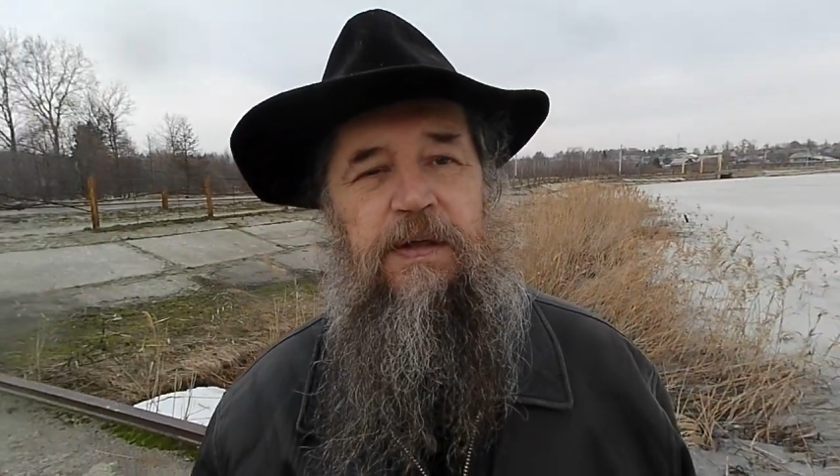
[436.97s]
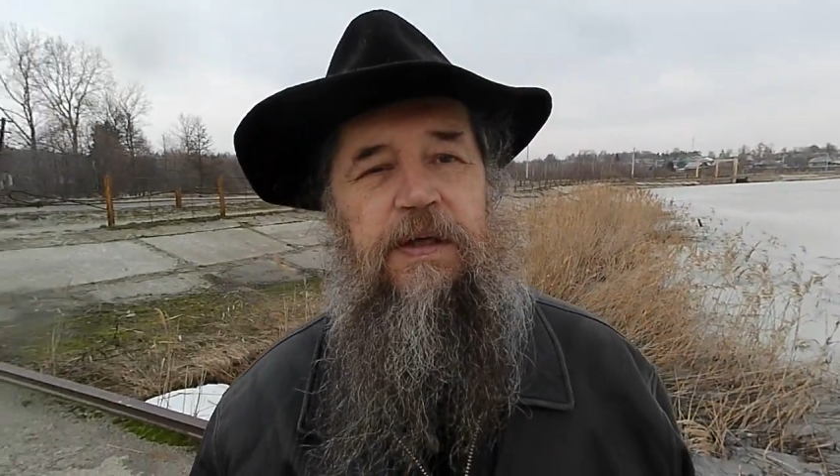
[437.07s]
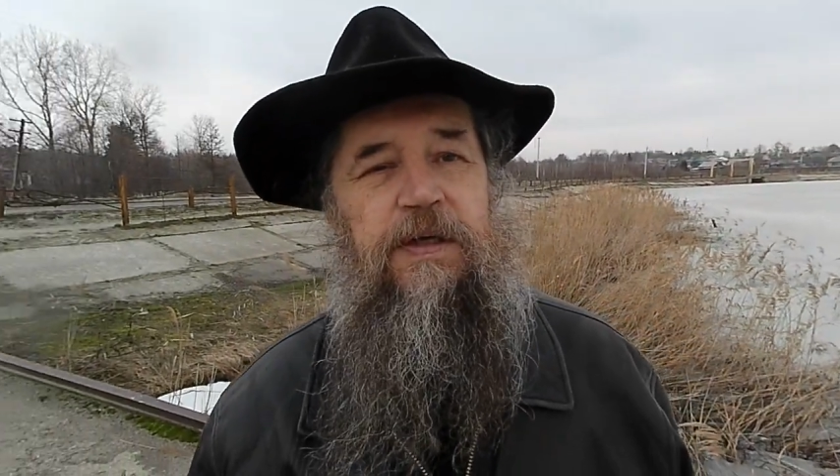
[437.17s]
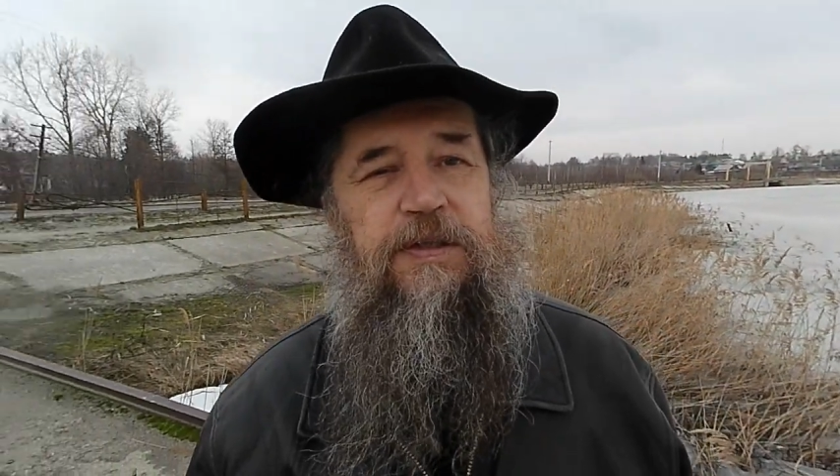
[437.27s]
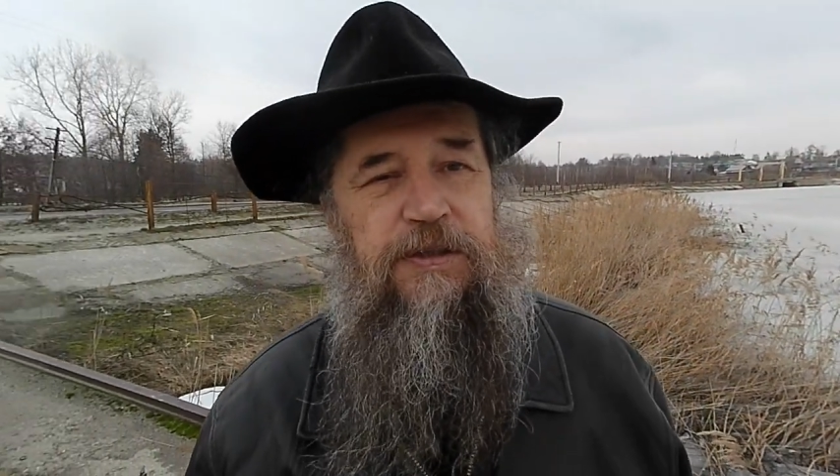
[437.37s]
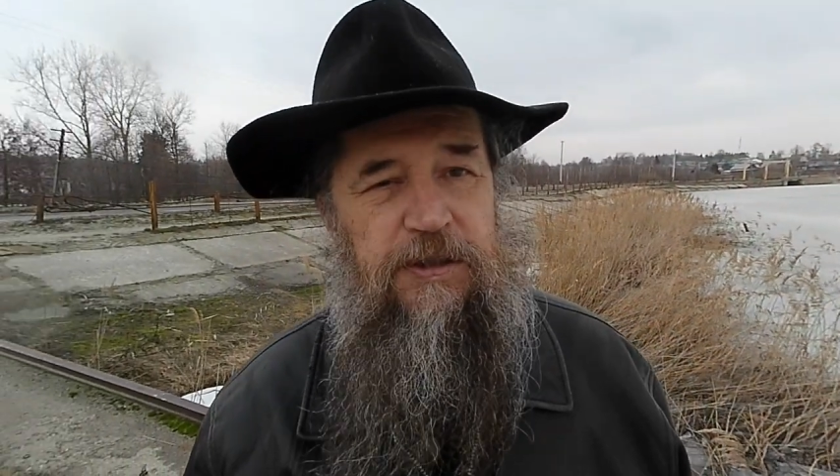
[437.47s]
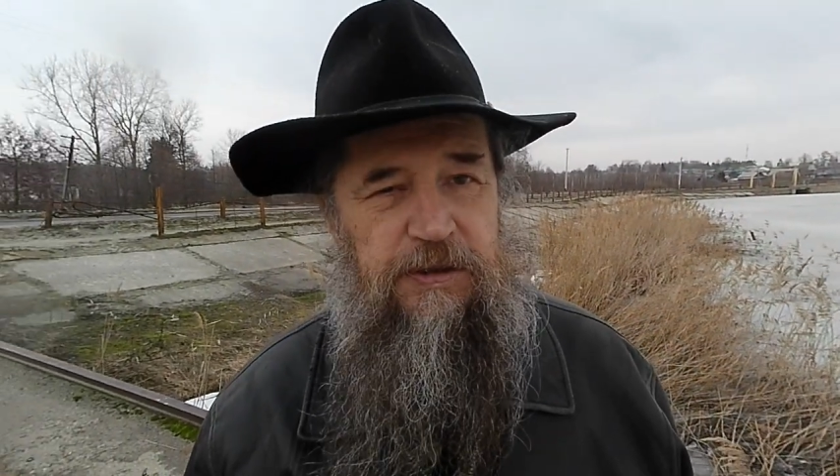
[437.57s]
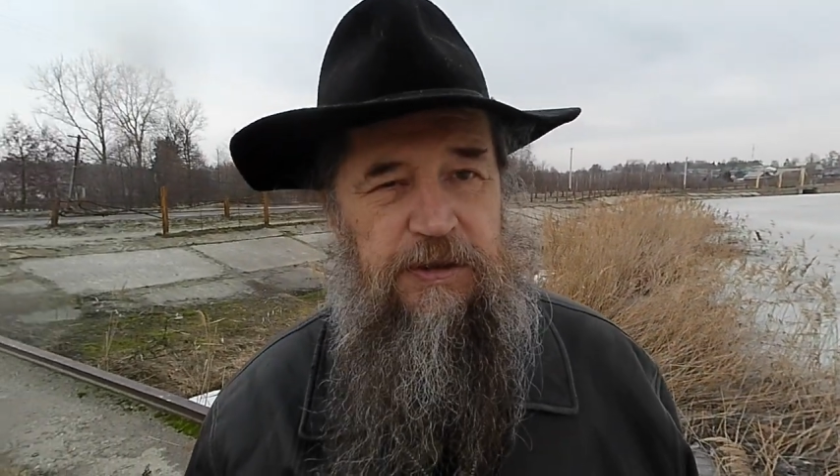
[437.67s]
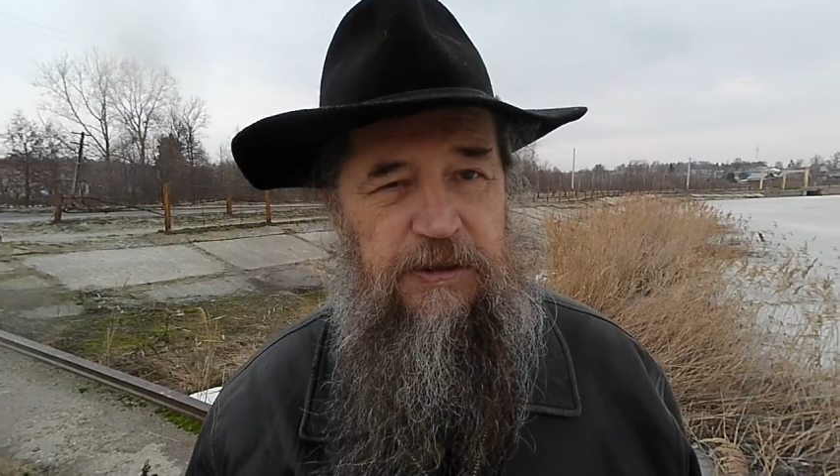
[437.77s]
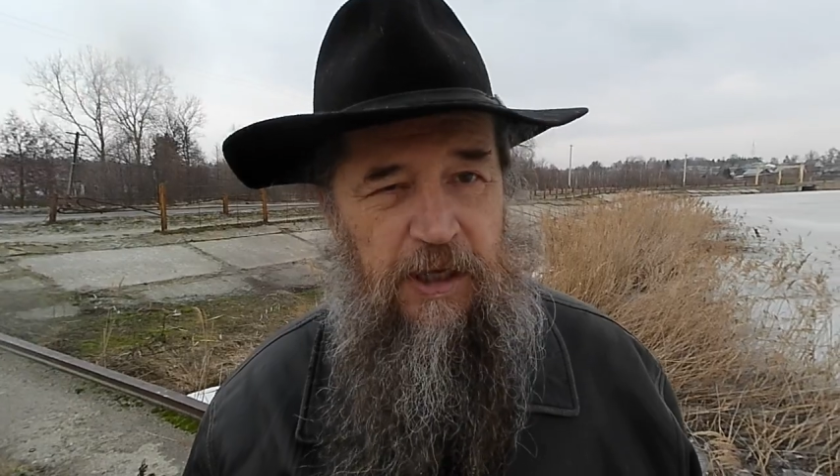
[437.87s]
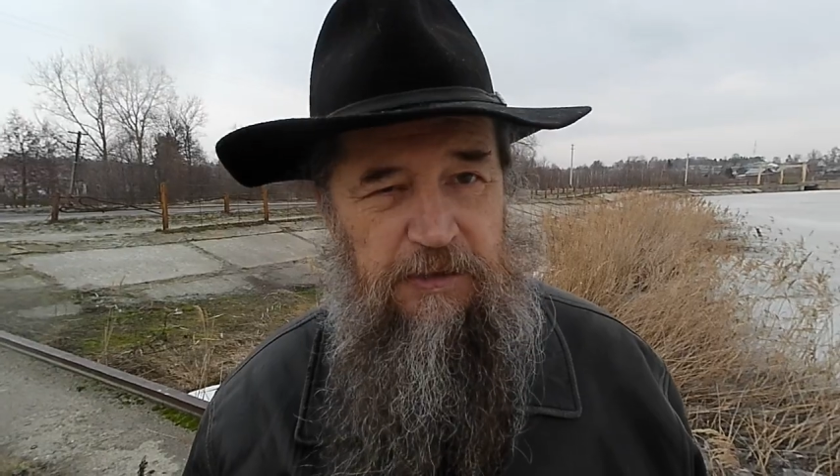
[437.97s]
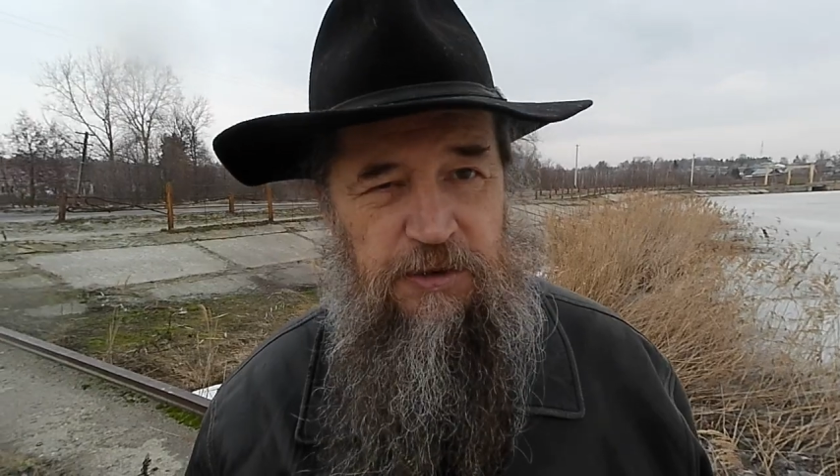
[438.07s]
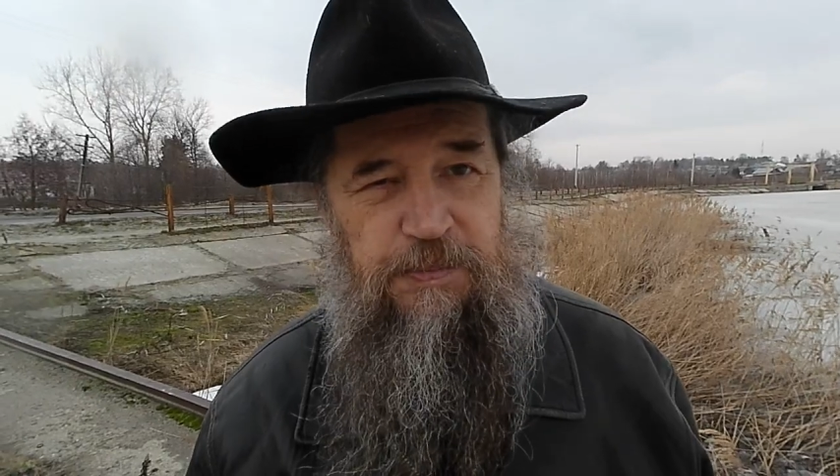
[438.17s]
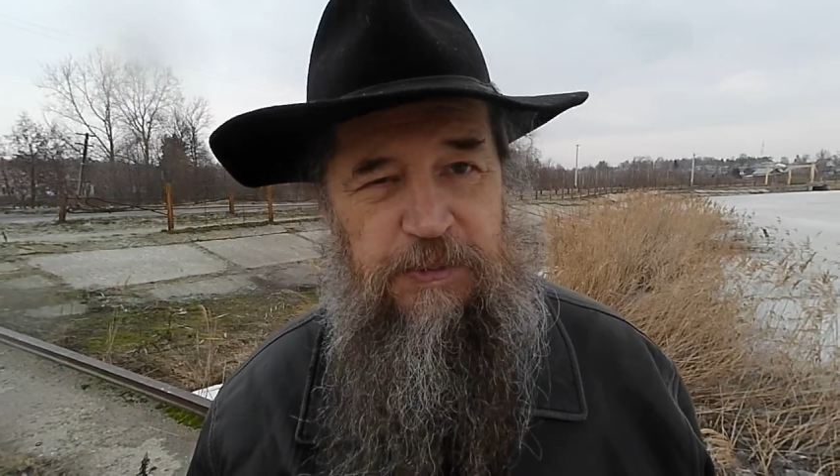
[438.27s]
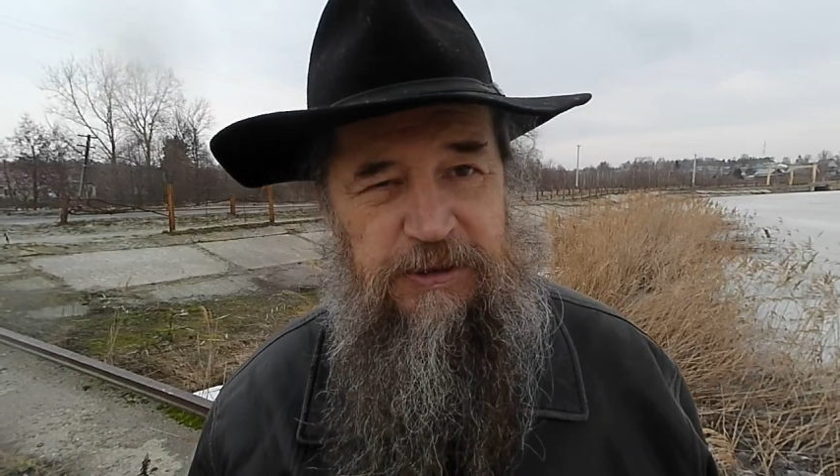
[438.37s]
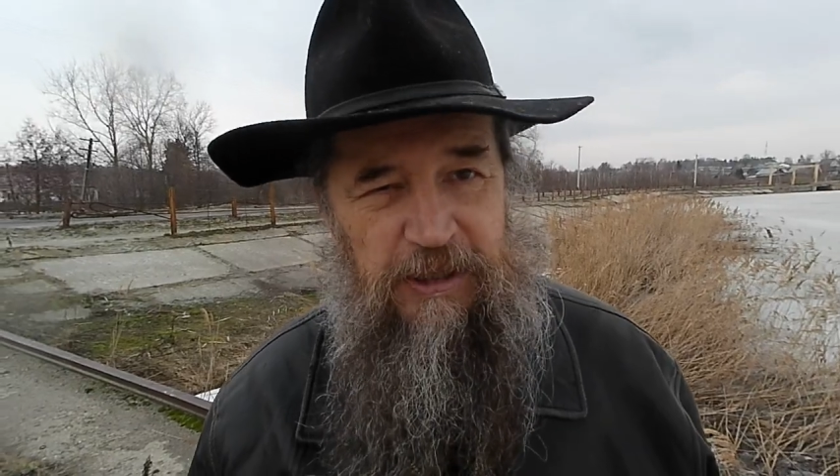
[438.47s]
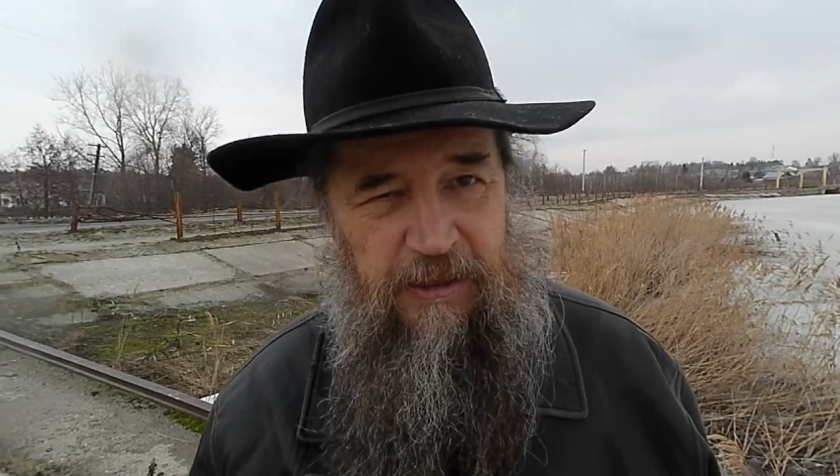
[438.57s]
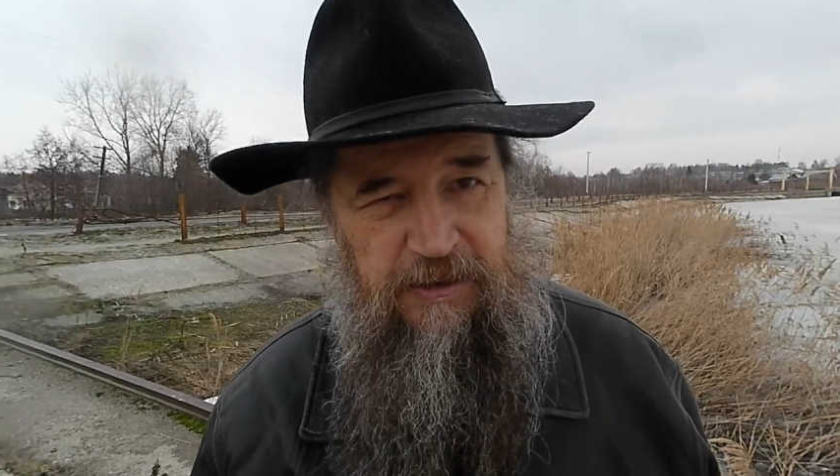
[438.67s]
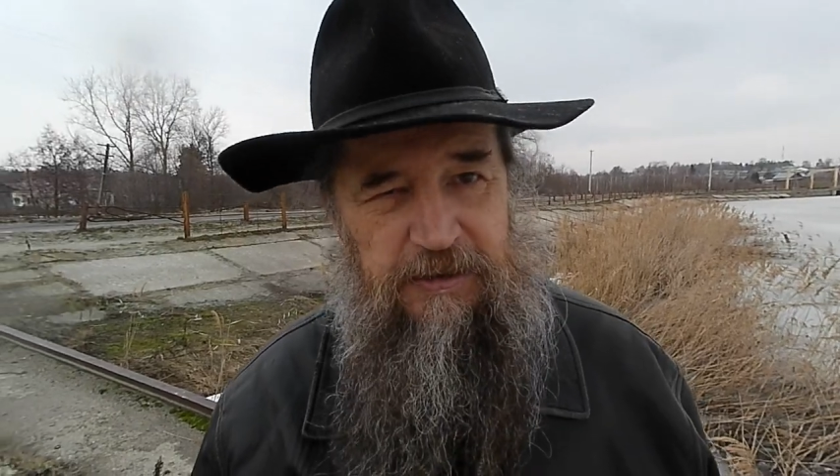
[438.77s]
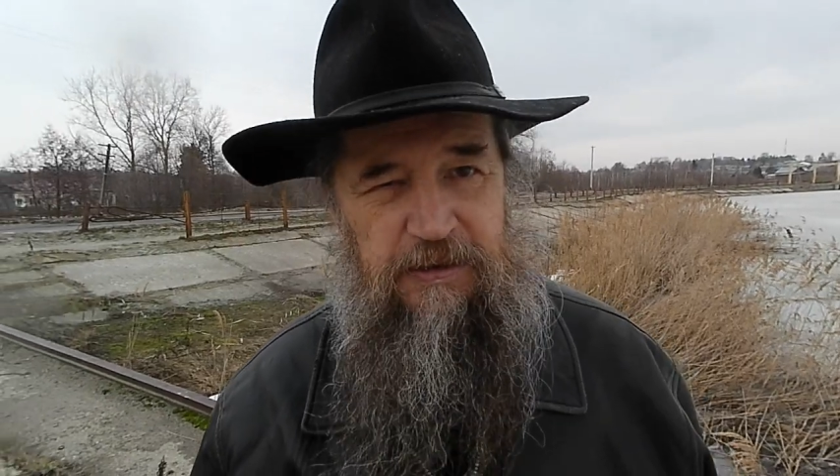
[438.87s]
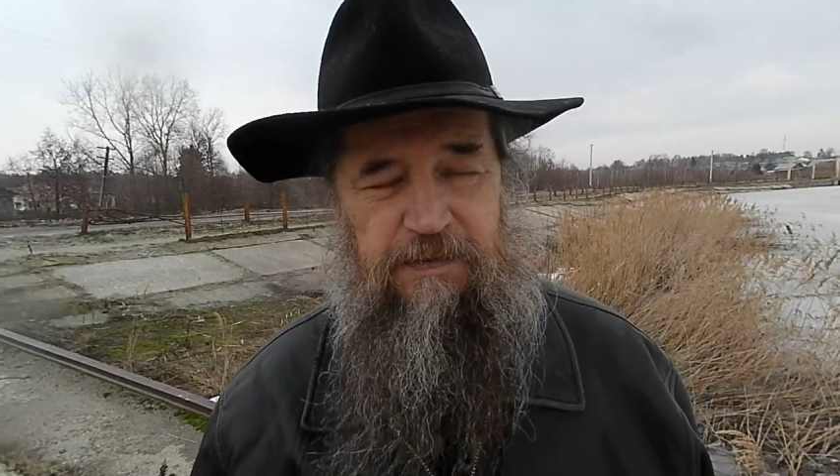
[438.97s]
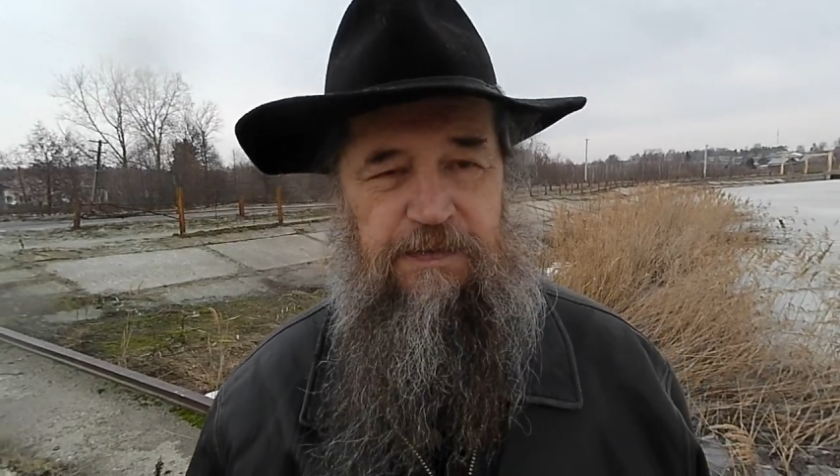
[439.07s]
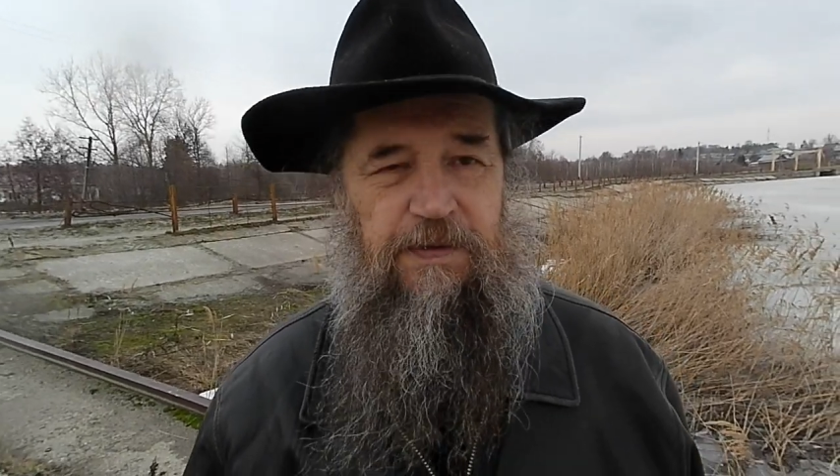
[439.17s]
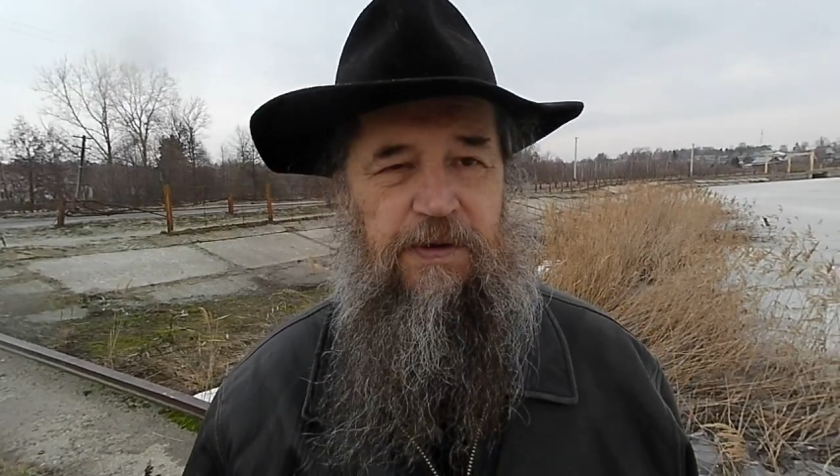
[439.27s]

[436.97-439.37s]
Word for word: Ищите сразу специалистов,